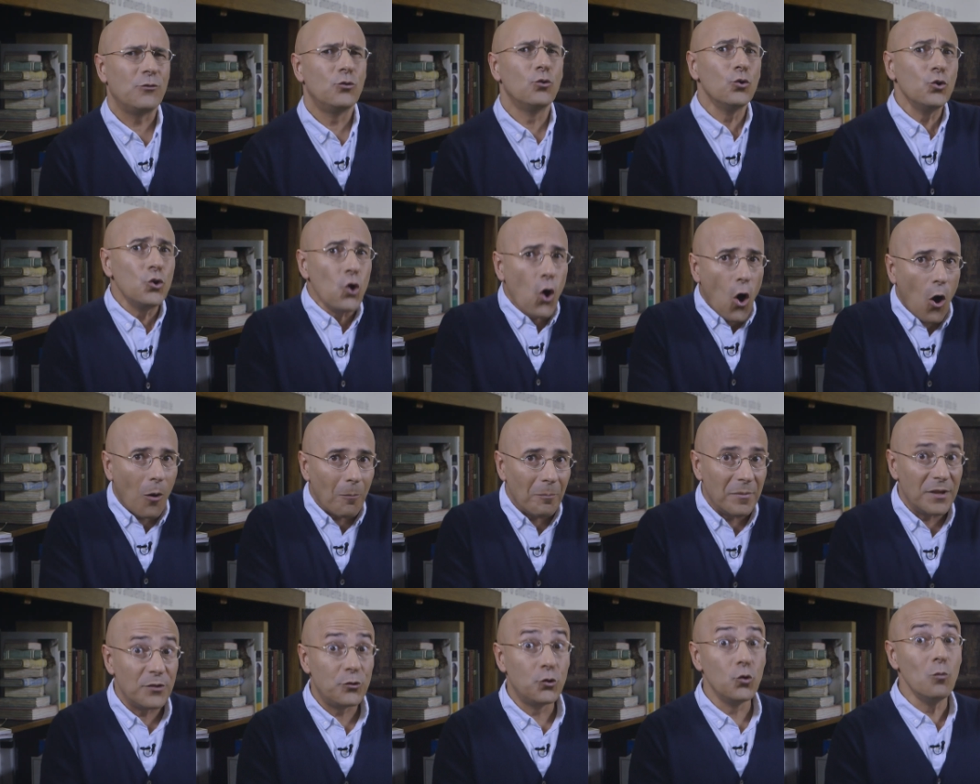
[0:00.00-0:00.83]
do
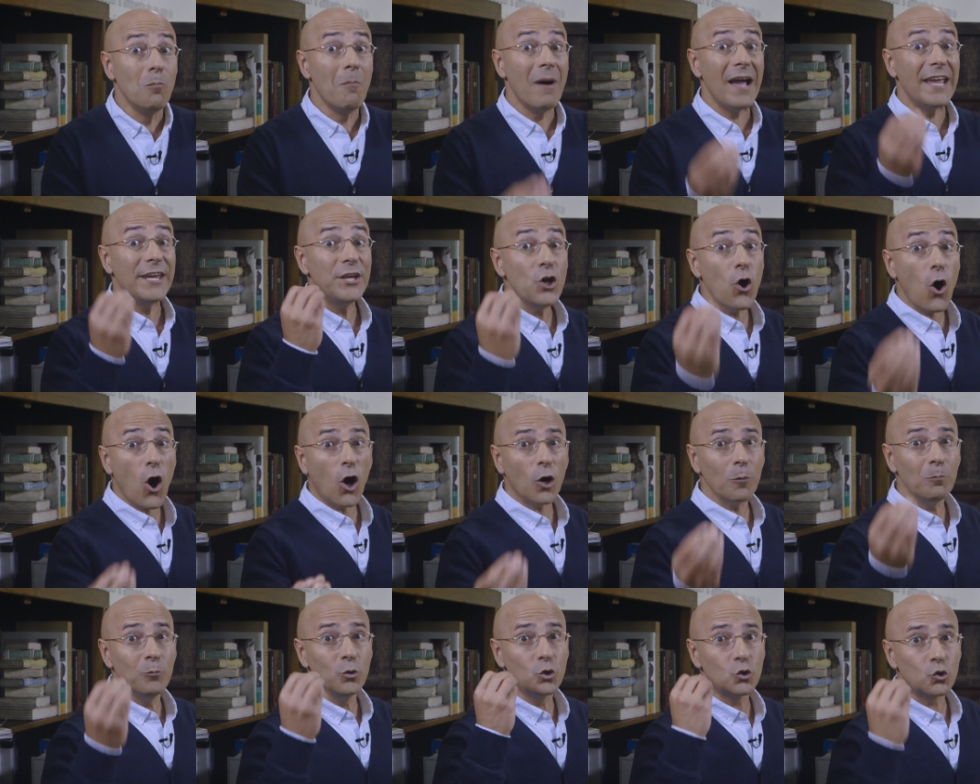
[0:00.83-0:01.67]
nome do
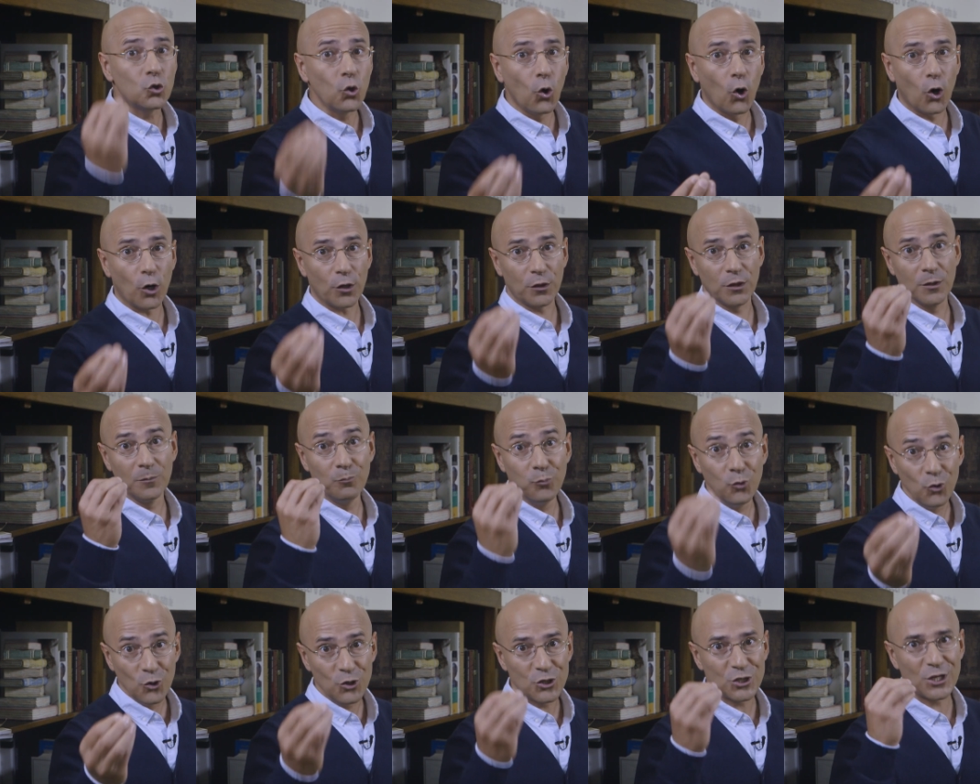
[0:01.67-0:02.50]
maior motor de
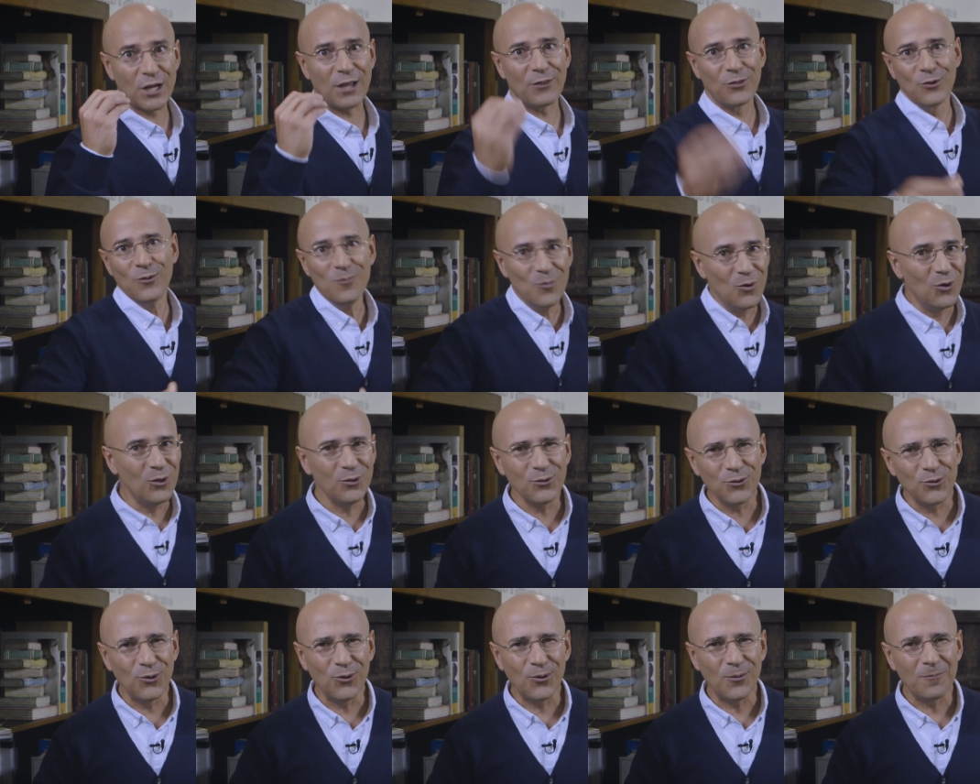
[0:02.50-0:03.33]
busca do
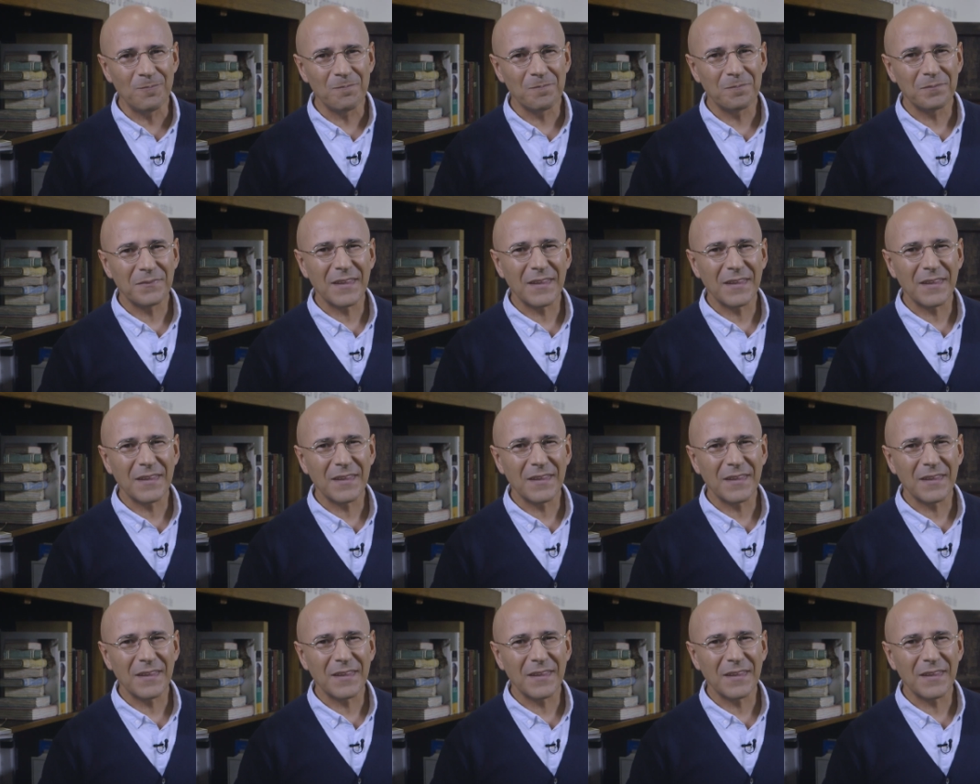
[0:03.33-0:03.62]
mundo